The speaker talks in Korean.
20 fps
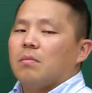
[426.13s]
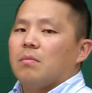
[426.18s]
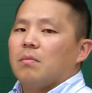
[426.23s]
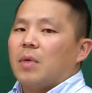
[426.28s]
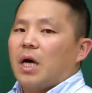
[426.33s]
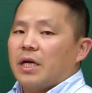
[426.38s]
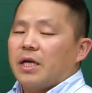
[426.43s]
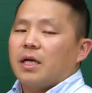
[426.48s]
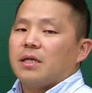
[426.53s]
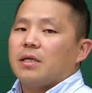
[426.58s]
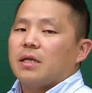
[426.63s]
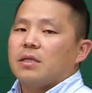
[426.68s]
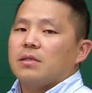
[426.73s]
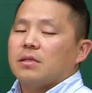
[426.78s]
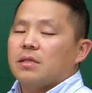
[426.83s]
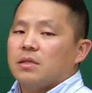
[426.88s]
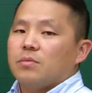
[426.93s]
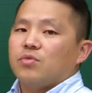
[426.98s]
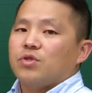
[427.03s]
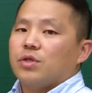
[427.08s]
말이 안 되는
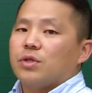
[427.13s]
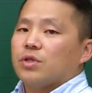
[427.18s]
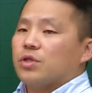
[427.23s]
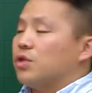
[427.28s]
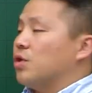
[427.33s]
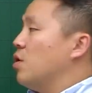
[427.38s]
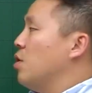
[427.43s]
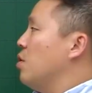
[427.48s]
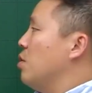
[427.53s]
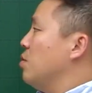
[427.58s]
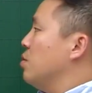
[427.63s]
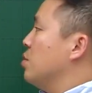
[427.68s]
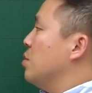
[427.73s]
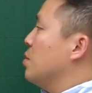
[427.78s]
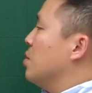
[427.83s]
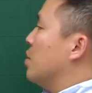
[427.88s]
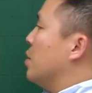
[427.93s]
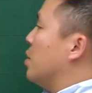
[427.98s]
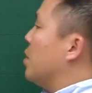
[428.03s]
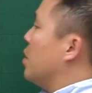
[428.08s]
질문이었죠.
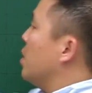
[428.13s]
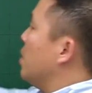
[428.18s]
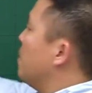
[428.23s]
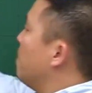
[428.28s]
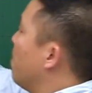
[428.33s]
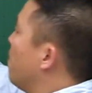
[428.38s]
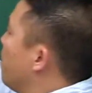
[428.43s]
네.